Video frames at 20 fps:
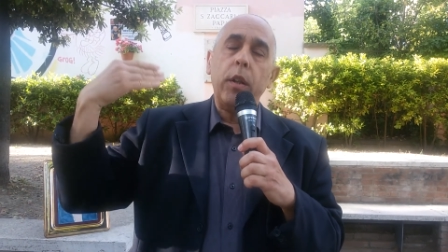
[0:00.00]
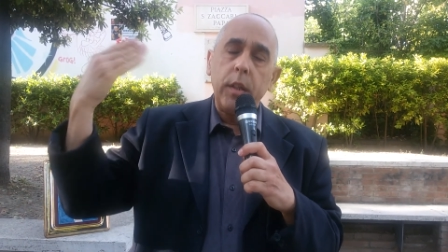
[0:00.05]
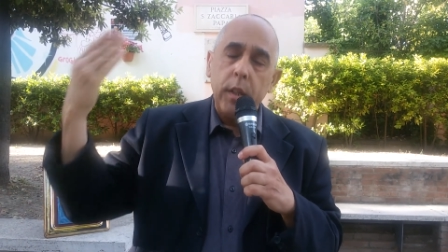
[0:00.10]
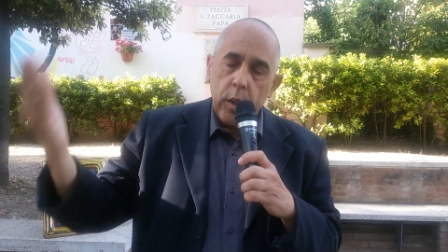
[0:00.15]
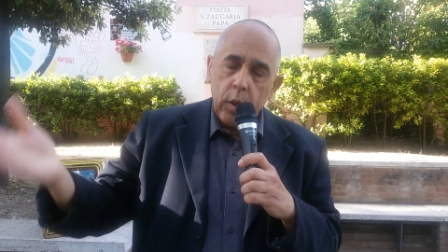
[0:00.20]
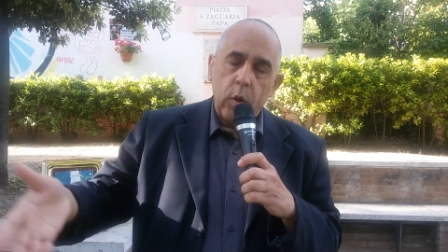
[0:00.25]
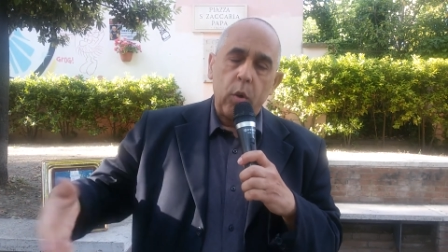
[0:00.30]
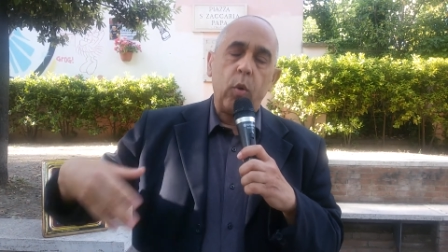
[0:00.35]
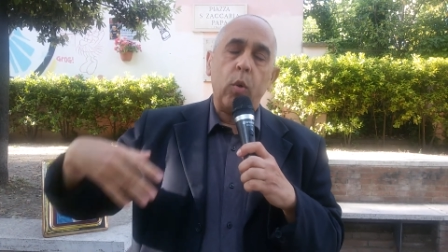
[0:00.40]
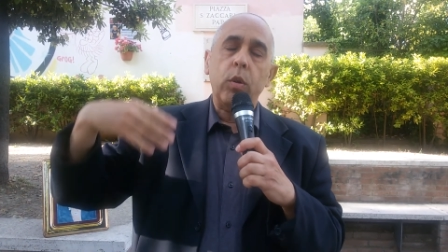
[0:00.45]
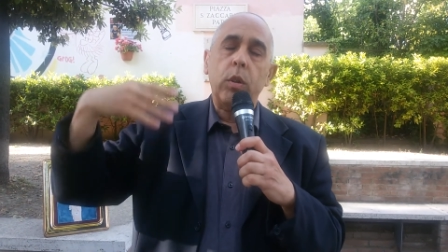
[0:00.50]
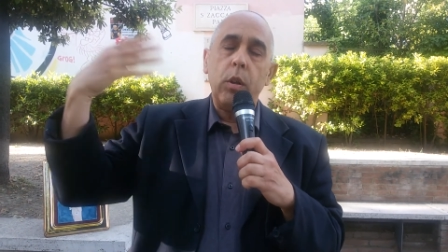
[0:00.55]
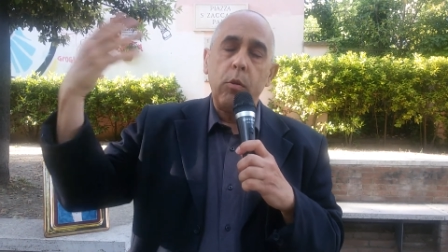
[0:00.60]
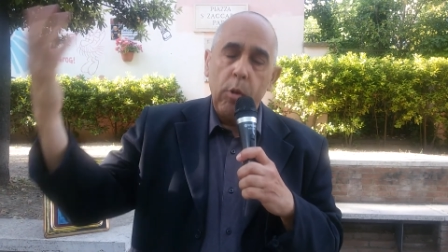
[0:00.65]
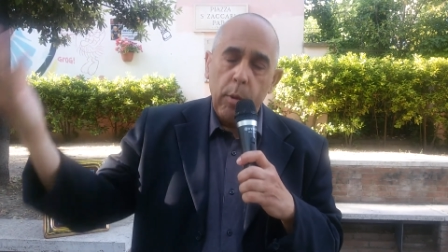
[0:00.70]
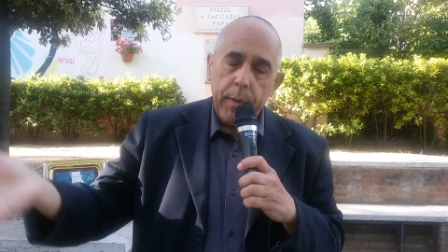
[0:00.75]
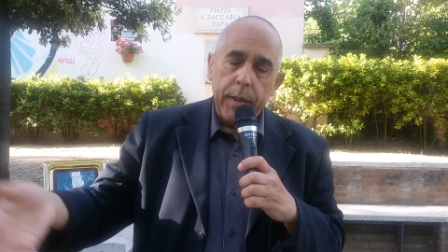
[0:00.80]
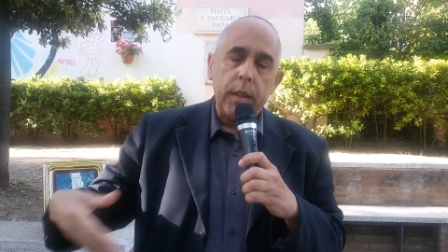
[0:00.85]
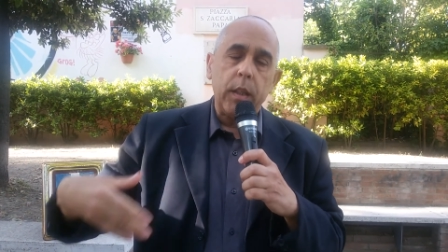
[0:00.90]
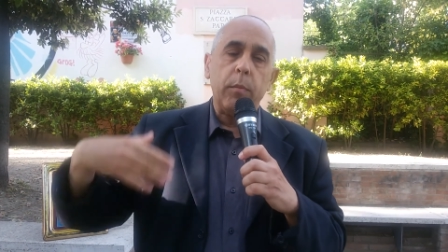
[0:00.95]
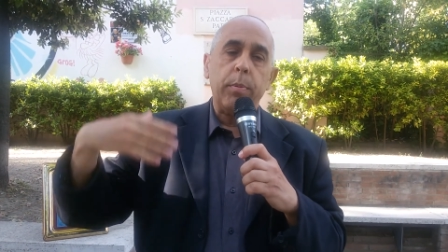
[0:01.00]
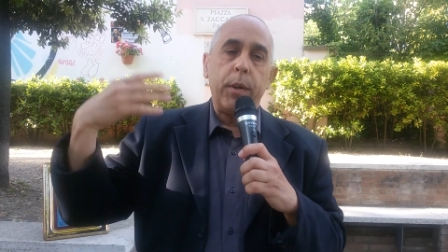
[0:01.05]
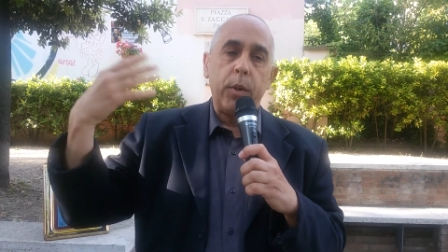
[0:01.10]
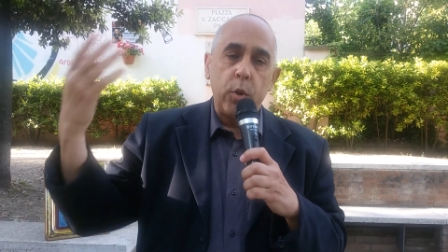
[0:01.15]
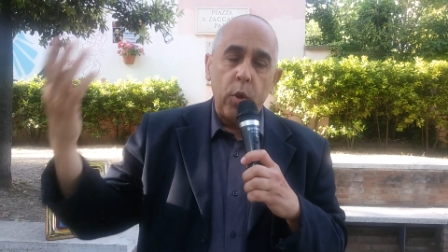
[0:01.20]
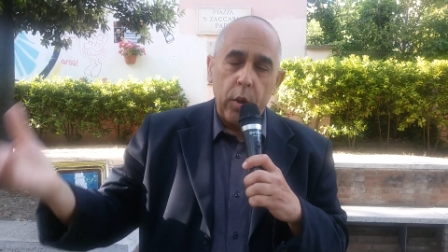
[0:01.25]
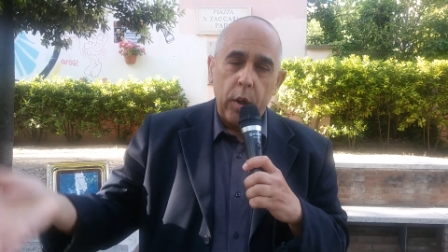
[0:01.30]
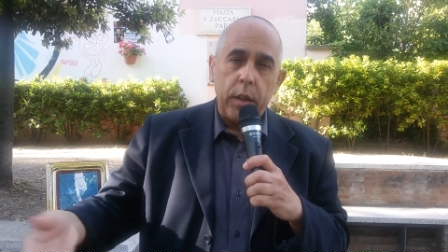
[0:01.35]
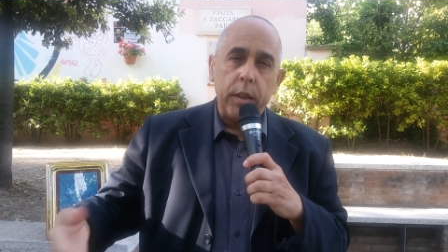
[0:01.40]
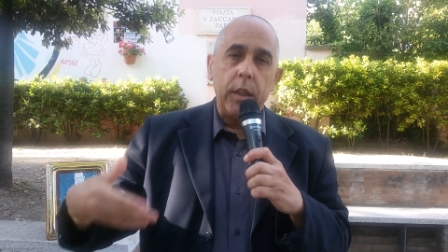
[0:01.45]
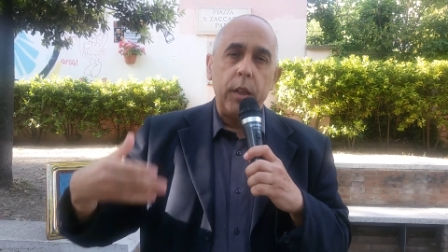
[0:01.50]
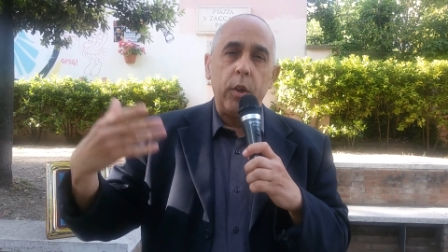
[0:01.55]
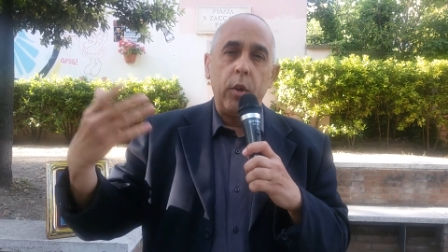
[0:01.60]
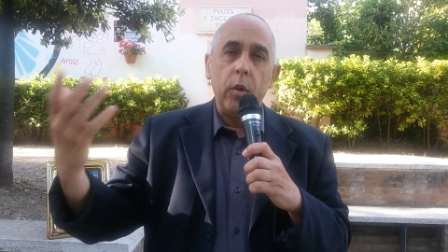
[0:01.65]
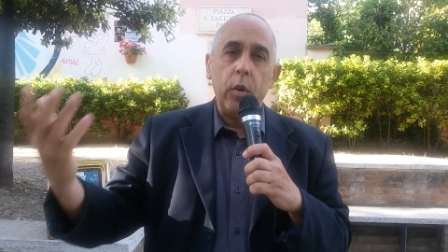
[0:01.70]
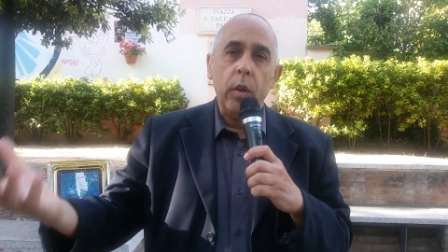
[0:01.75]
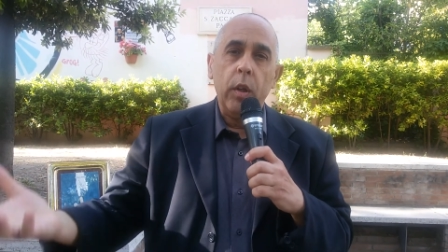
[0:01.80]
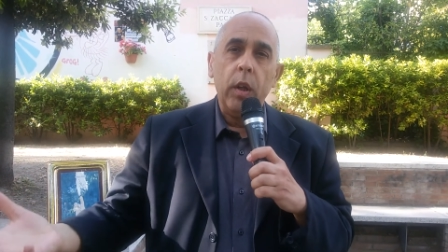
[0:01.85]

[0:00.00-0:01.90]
Dio, continuamente perdono a Dio,